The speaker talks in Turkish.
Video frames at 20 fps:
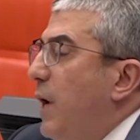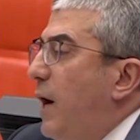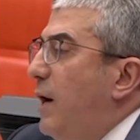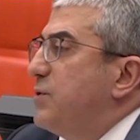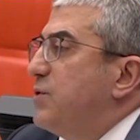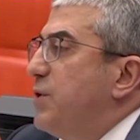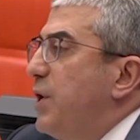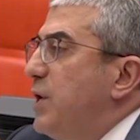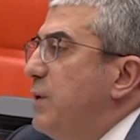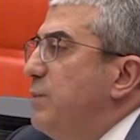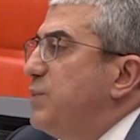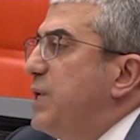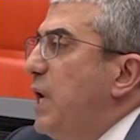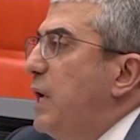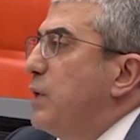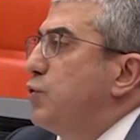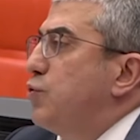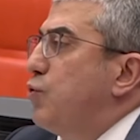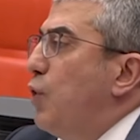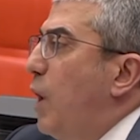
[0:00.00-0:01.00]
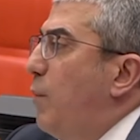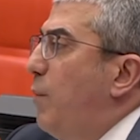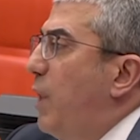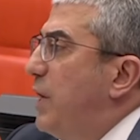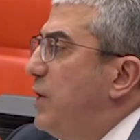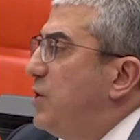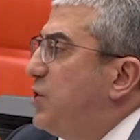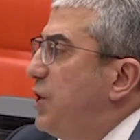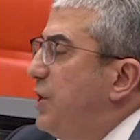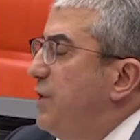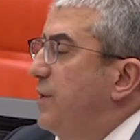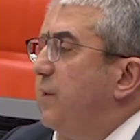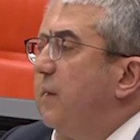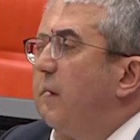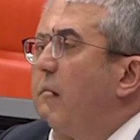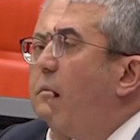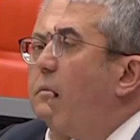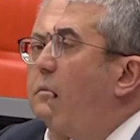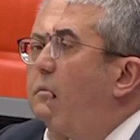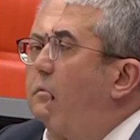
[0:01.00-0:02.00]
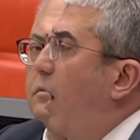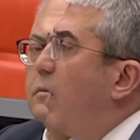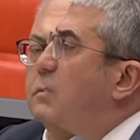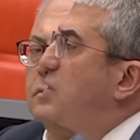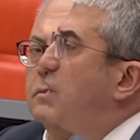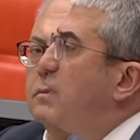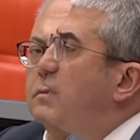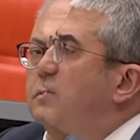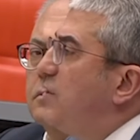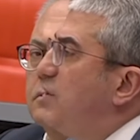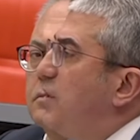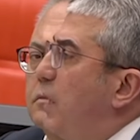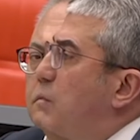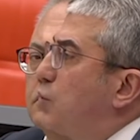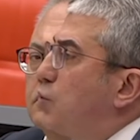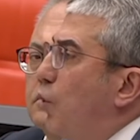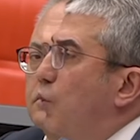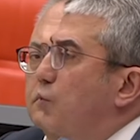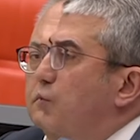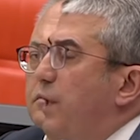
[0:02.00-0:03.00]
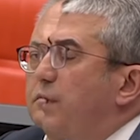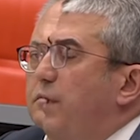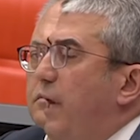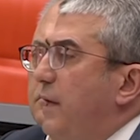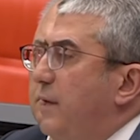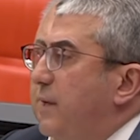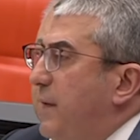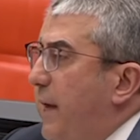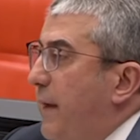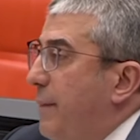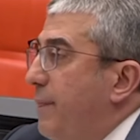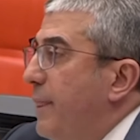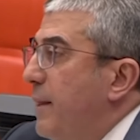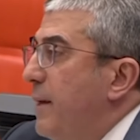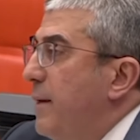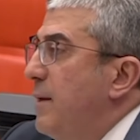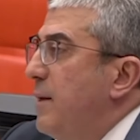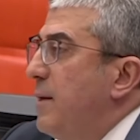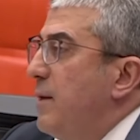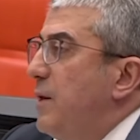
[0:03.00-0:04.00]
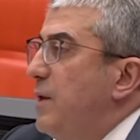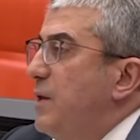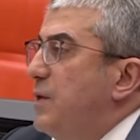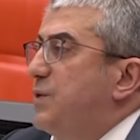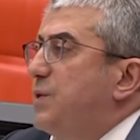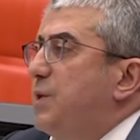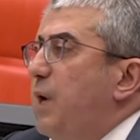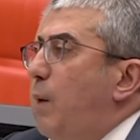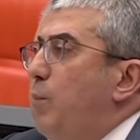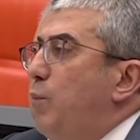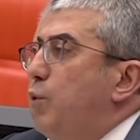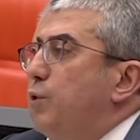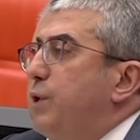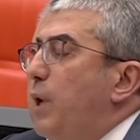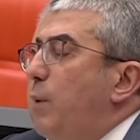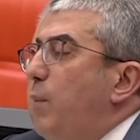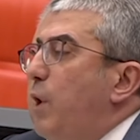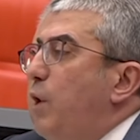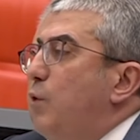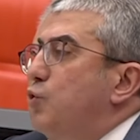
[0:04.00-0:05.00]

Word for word: Ya tarımsal sulama için acil ihtiyaç ortadayken İstanbul'da